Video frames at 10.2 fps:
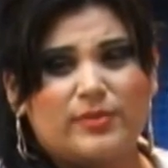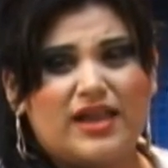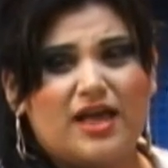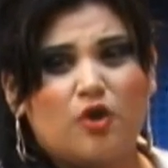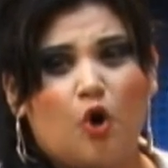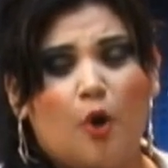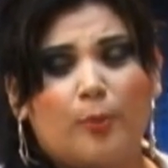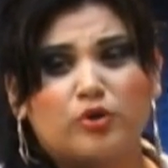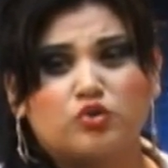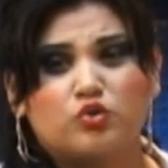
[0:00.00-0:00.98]
denominado
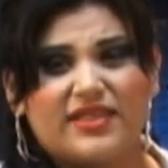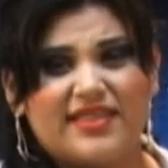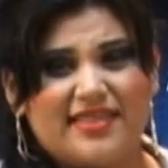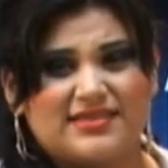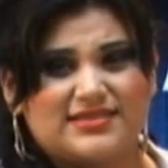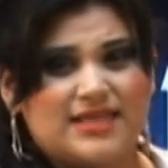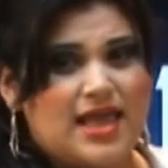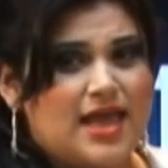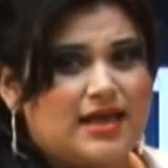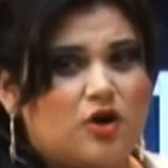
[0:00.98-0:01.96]

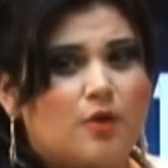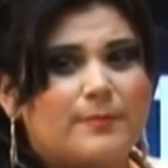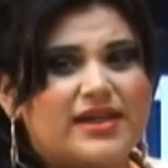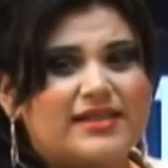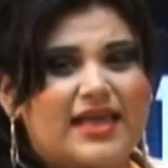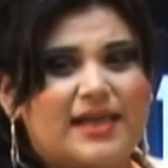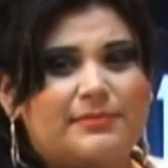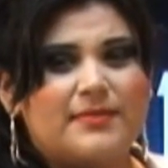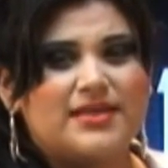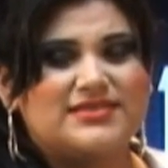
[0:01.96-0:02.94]
Oportunidades, que comprende
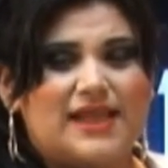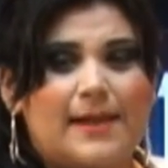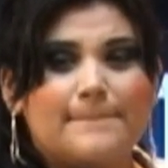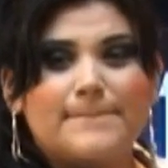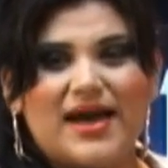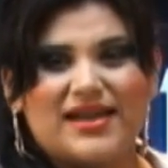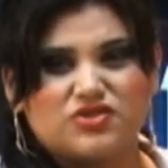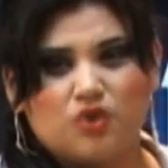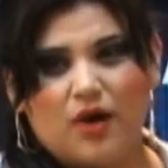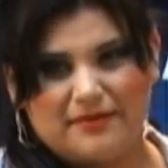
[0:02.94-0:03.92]
el bimestre
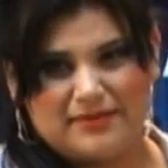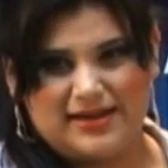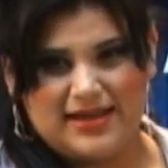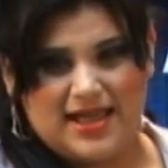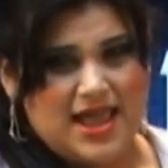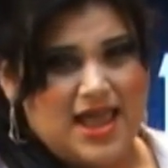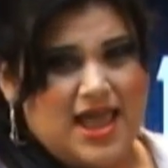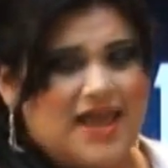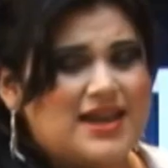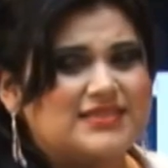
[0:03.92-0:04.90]
marzo-abril.
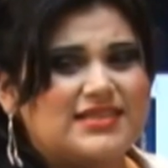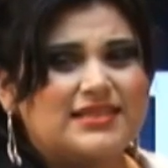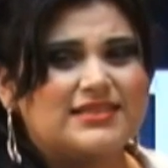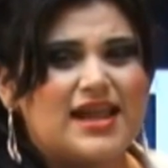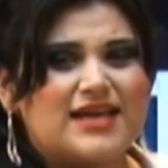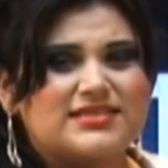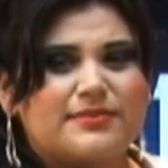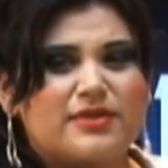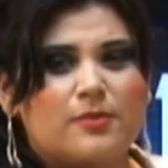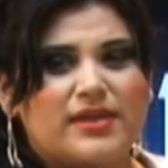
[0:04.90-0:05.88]
En esta entrega
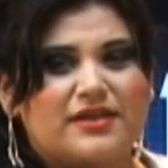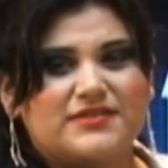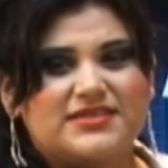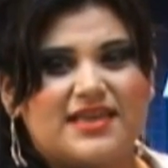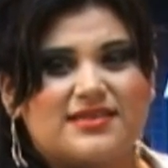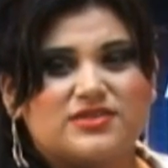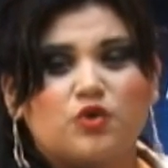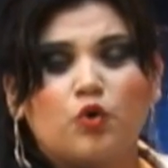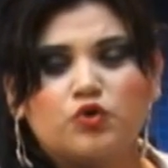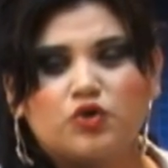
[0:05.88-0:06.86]
se vieron
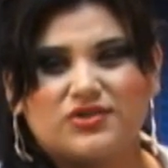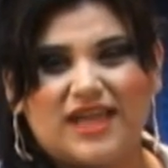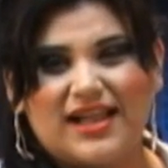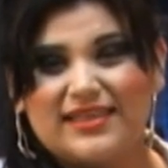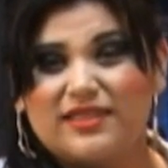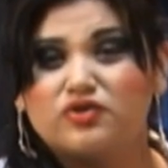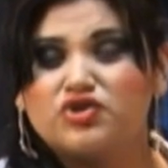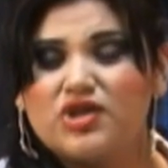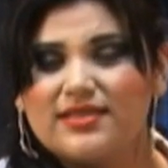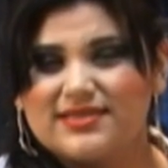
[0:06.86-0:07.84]
beneficiadas un total de
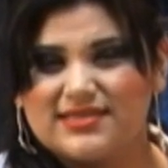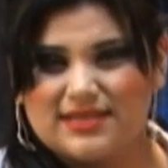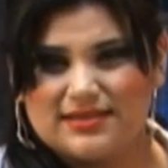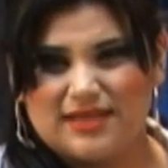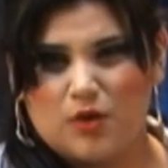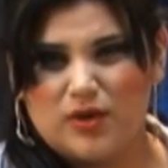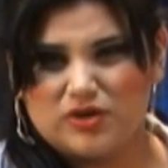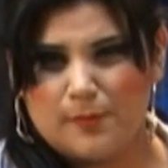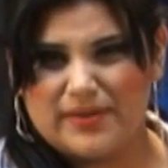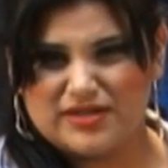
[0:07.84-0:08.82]

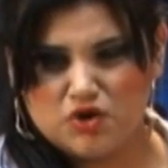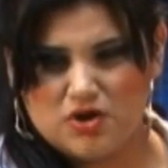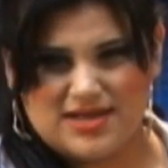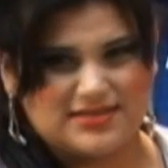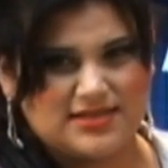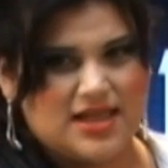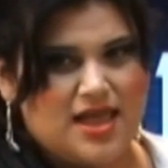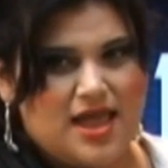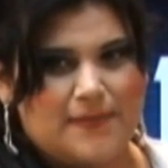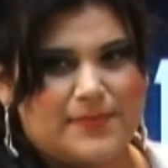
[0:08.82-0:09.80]
274 personas.
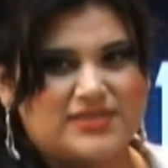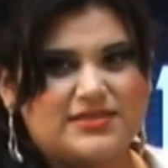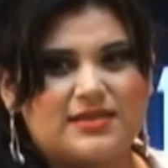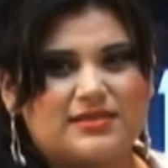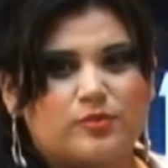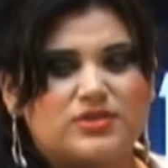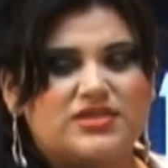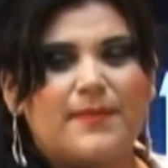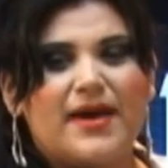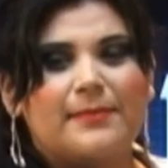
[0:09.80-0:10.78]
El presidente
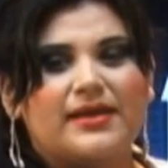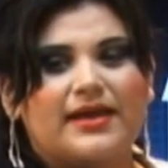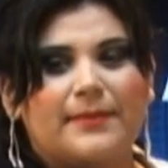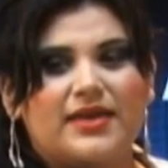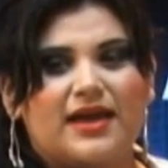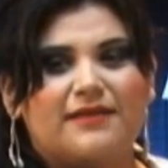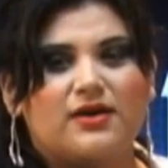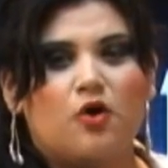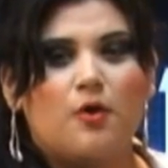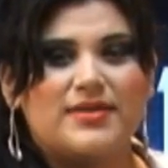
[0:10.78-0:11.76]
municipal Benjamín
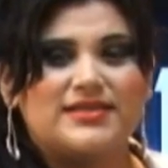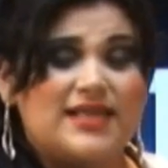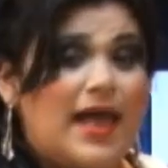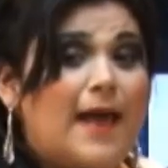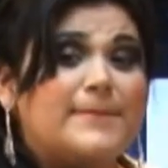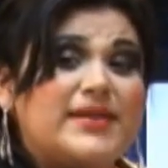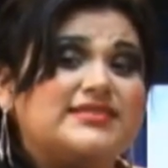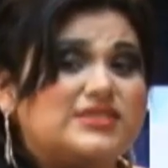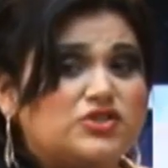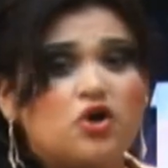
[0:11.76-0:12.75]
Galván Gómez
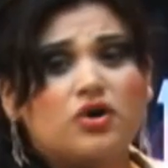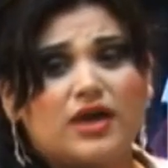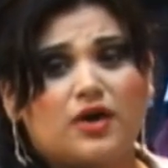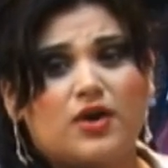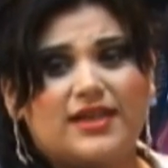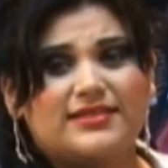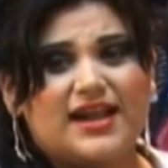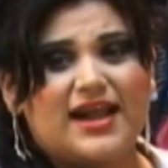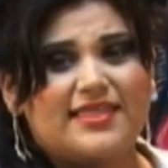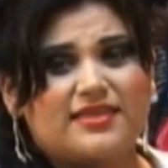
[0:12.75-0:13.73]
precisó que con la
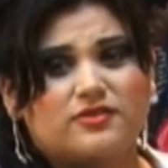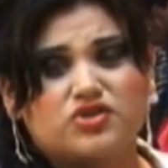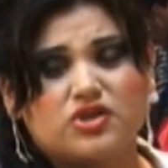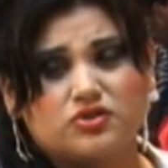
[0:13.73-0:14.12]
entrega de